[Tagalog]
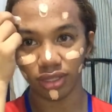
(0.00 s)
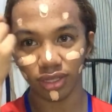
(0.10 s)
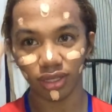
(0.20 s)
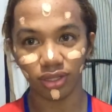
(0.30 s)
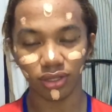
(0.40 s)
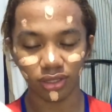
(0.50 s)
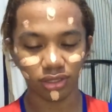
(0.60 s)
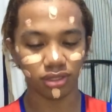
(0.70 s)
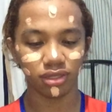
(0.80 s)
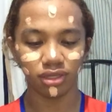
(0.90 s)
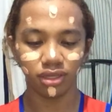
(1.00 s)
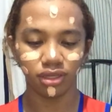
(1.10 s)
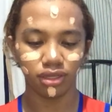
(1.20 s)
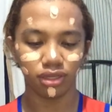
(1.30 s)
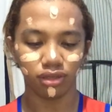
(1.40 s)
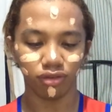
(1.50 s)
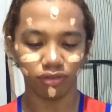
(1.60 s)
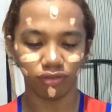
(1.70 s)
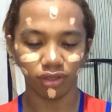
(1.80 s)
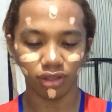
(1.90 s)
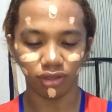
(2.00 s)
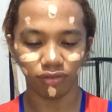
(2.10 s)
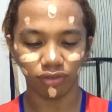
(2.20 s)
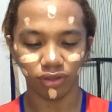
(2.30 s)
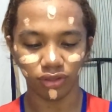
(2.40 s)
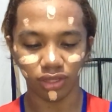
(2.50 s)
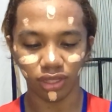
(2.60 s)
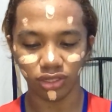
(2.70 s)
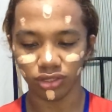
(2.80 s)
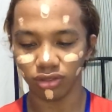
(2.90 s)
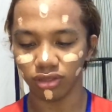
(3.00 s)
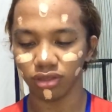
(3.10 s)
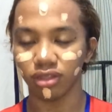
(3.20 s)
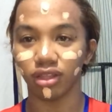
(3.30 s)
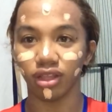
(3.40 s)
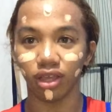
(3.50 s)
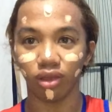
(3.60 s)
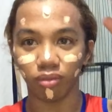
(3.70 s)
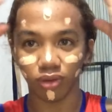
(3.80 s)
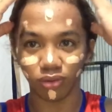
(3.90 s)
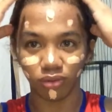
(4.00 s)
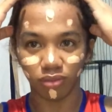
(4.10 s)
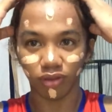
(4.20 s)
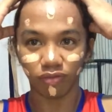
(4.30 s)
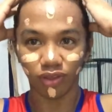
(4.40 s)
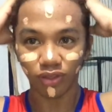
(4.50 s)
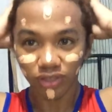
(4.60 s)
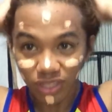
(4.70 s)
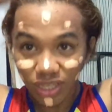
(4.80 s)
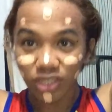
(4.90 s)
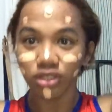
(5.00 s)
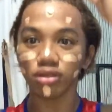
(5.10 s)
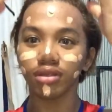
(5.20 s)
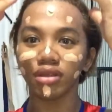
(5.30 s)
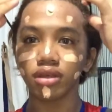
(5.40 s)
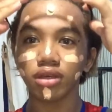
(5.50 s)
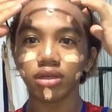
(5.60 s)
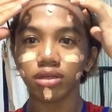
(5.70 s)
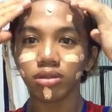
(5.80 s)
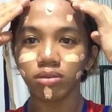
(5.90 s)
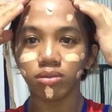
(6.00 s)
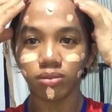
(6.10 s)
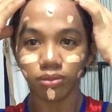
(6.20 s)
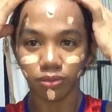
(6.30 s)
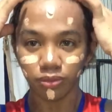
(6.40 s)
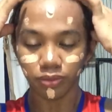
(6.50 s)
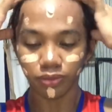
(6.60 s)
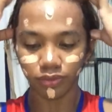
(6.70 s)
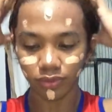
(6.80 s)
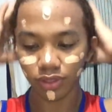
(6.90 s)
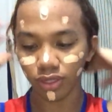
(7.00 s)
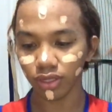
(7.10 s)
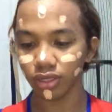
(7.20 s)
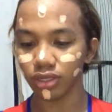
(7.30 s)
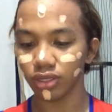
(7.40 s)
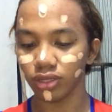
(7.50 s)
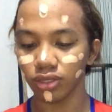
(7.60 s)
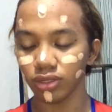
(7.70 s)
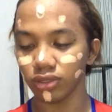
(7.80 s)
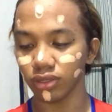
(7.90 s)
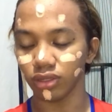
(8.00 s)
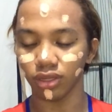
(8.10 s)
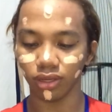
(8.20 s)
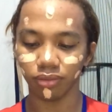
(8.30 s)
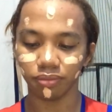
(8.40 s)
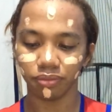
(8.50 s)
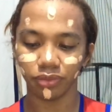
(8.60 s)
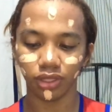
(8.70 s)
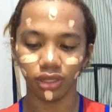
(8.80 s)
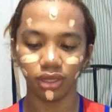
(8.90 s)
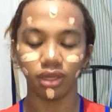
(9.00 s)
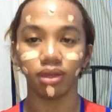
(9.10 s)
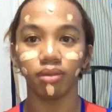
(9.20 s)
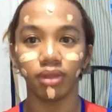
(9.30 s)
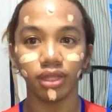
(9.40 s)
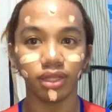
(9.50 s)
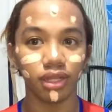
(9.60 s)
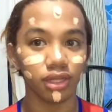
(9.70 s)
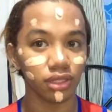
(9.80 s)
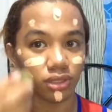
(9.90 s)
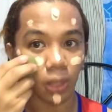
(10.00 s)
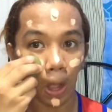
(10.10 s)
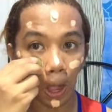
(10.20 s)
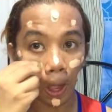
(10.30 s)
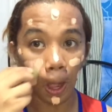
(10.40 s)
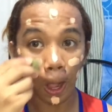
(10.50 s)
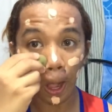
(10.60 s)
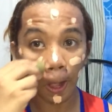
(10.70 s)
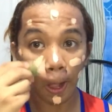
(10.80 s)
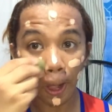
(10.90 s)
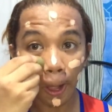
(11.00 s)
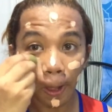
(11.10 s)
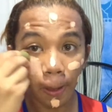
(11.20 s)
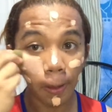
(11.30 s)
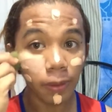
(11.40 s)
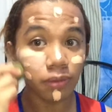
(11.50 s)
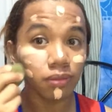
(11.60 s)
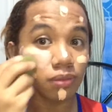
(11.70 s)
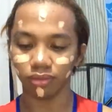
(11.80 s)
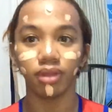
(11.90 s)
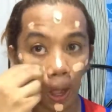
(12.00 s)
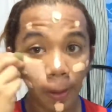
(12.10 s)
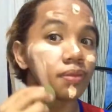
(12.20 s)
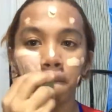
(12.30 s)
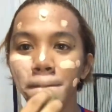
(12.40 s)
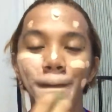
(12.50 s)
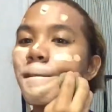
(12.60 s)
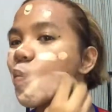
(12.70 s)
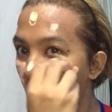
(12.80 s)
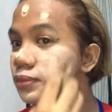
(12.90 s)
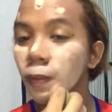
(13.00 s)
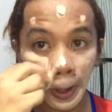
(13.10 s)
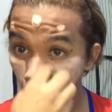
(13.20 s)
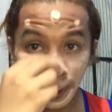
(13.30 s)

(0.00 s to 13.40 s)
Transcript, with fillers: sa mukha natin. So, ayun na nga. So, next, mag-headband muna tayo. Mm-mm. Ayusin natin yung headband natin. Pak! Perfect. So, ngayon, ikakalat na natin yung foundation natin. Ewan ko kung foundation